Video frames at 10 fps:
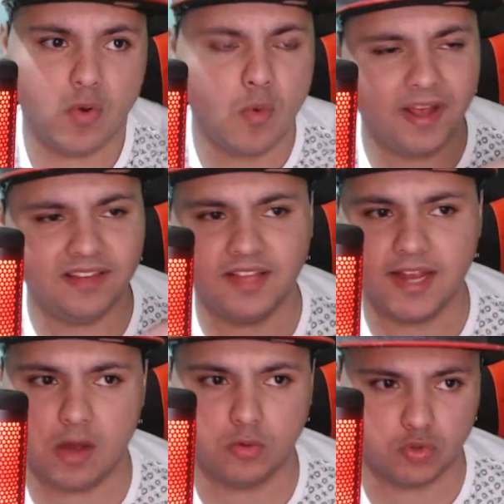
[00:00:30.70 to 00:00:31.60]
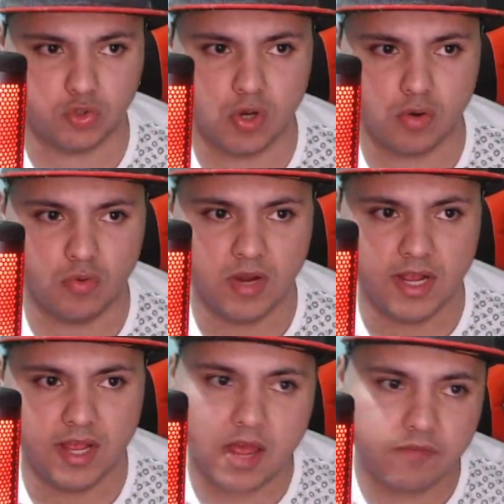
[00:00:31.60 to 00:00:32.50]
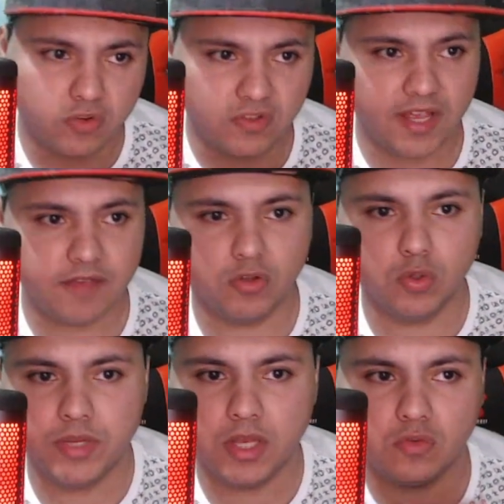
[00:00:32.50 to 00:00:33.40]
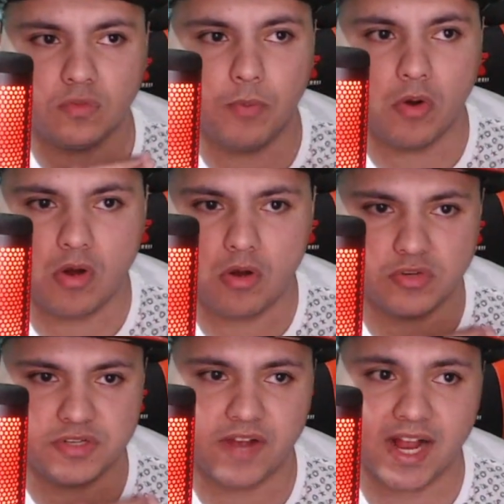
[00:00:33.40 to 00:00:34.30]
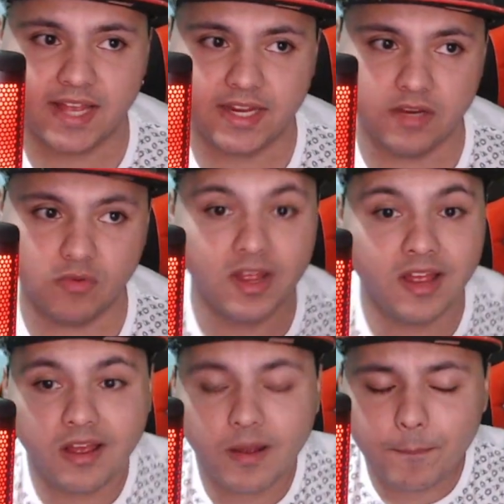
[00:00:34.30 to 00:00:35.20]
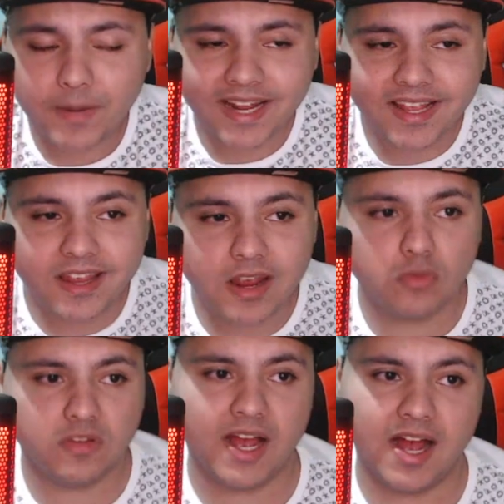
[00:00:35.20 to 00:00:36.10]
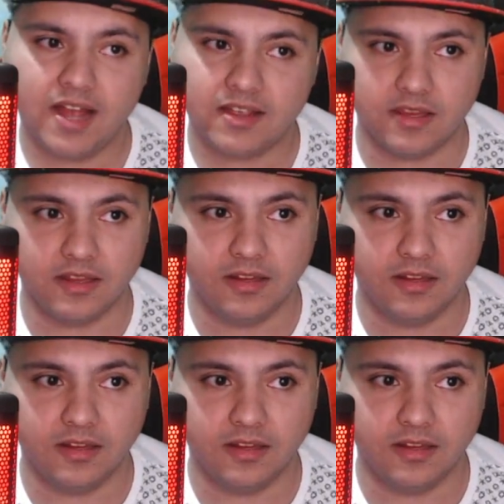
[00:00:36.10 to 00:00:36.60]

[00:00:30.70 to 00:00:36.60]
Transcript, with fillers: o mais legal do jogo é você evoluir aos poucos, devagarinho. Para que usar hack?